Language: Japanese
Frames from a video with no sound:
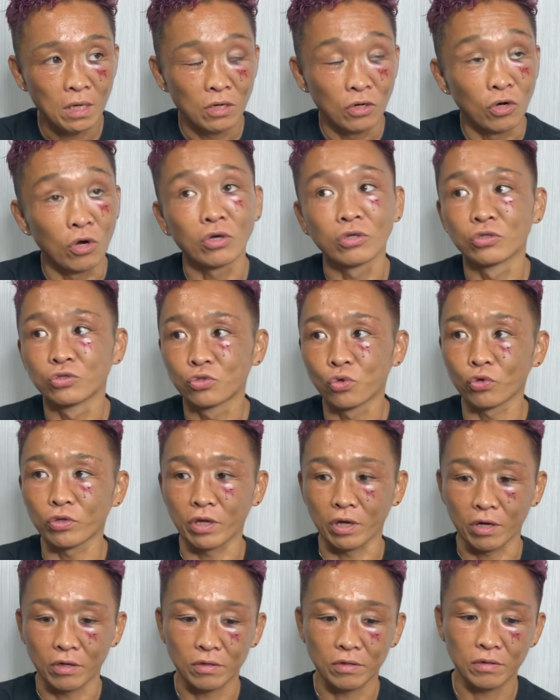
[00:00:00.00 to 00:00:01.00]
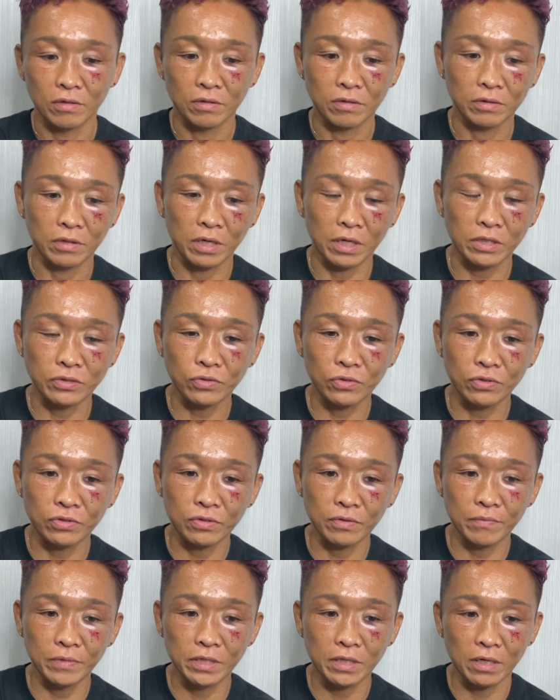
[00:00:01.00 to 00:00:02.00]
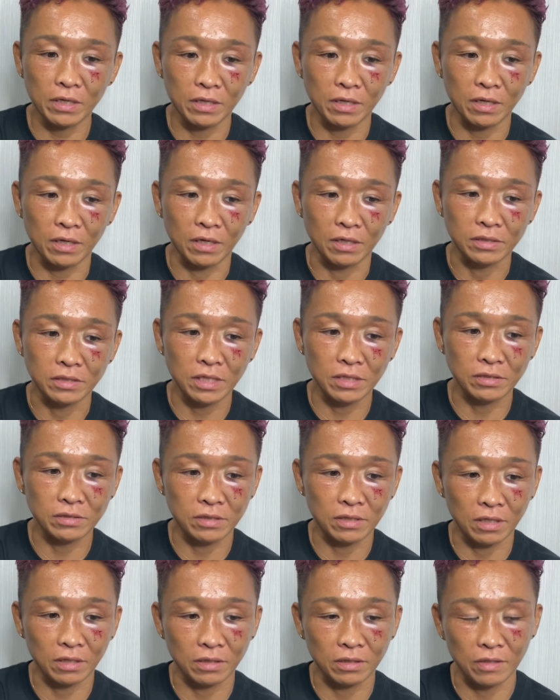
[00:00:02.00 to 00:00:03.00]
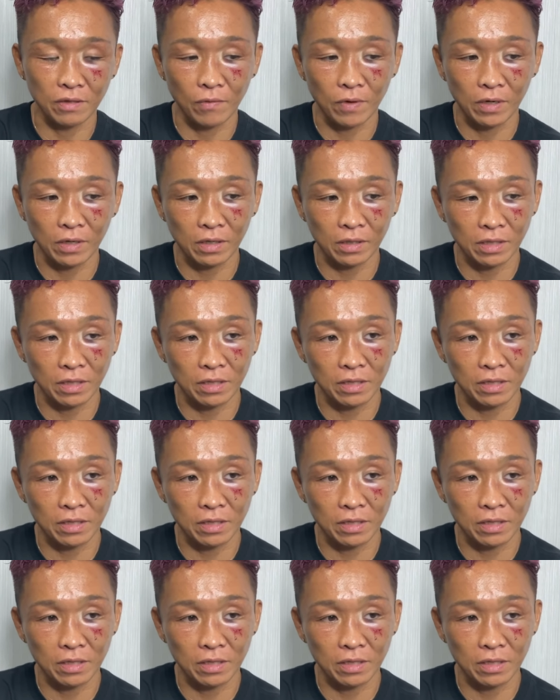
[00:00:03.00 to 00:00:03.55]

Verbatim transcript: ああ、そうだよ。竹添君みたいなセンスあって若手